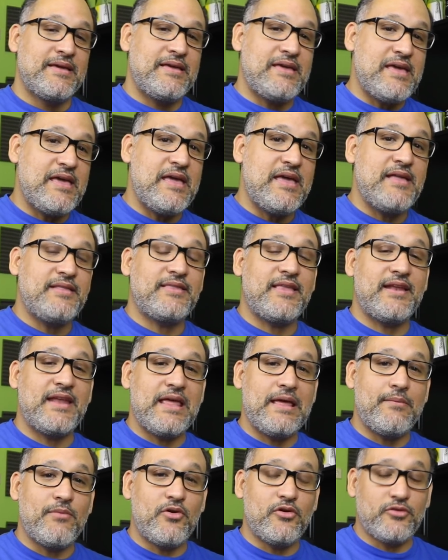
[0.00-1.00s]
Y
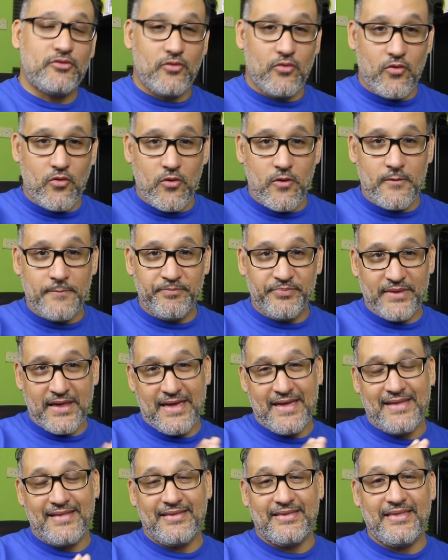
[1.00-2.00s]
tenemos un
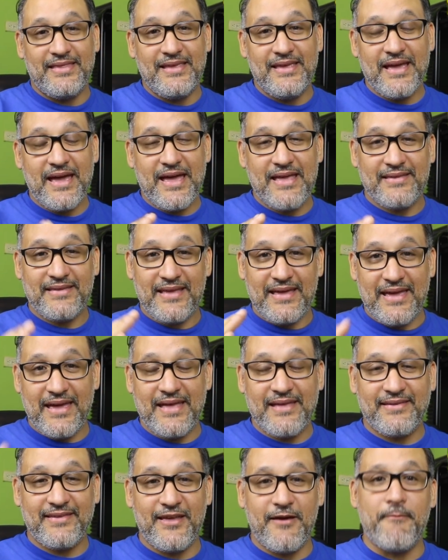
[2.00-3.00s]

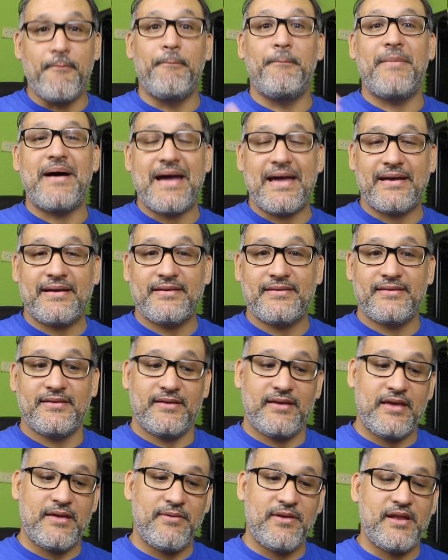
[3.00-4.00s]
10S Max,
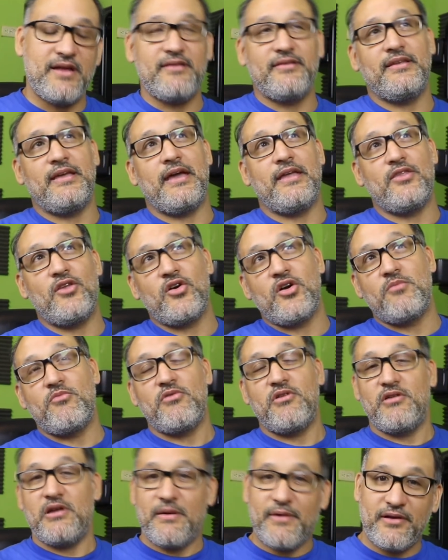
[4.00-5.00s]
que viene siendo
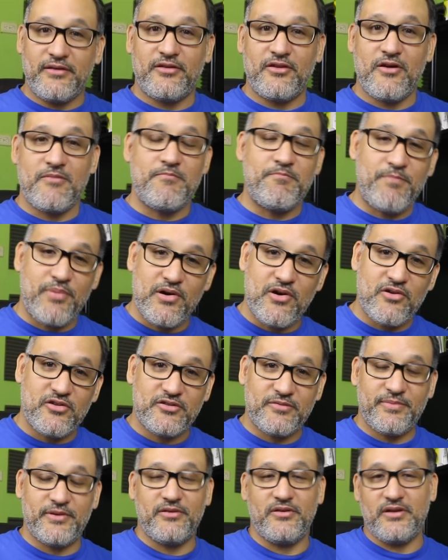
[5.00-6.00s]
como la versión
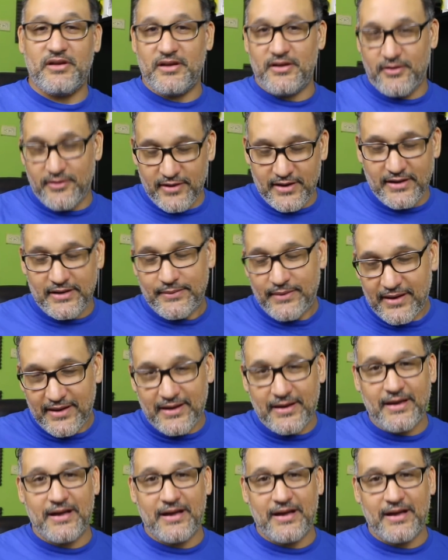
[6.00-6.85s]
Plus, pero que ahora ¿verdad?